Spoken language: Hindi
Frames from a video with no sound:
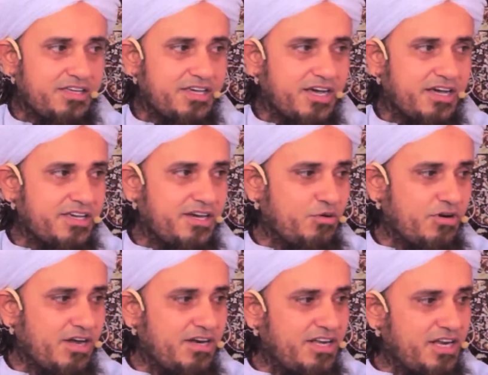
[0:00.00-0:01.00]
यहया
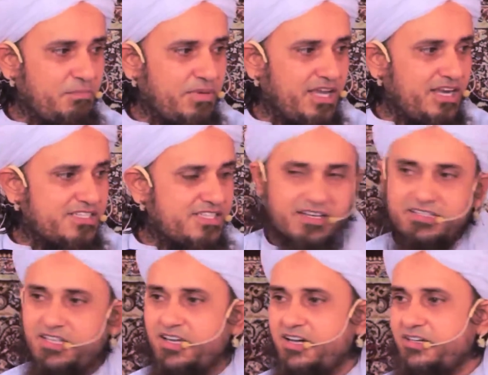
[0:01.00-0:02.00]
होगा अल्लाह ने पहले से
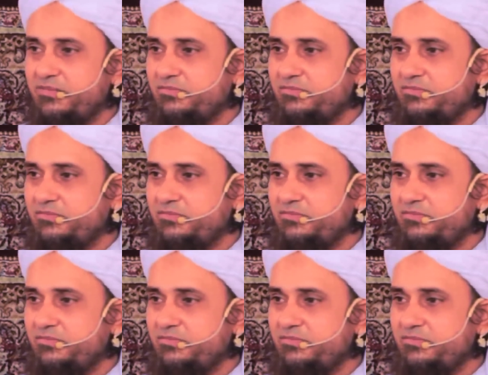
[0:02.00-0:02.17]
रख दिया